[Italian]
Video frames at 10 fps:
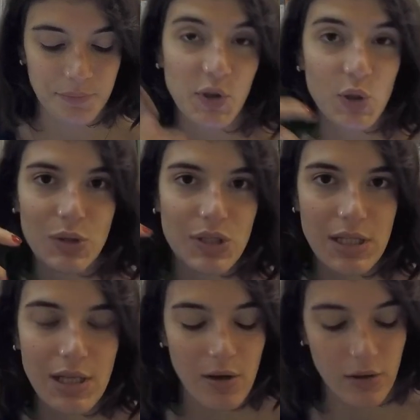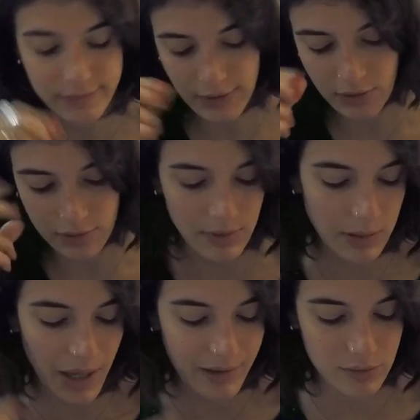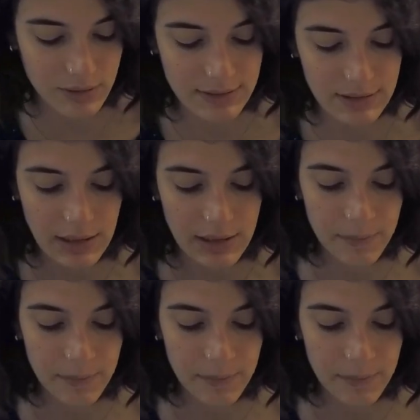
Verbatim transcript: vi consiglierò, ecco, i miei consigli.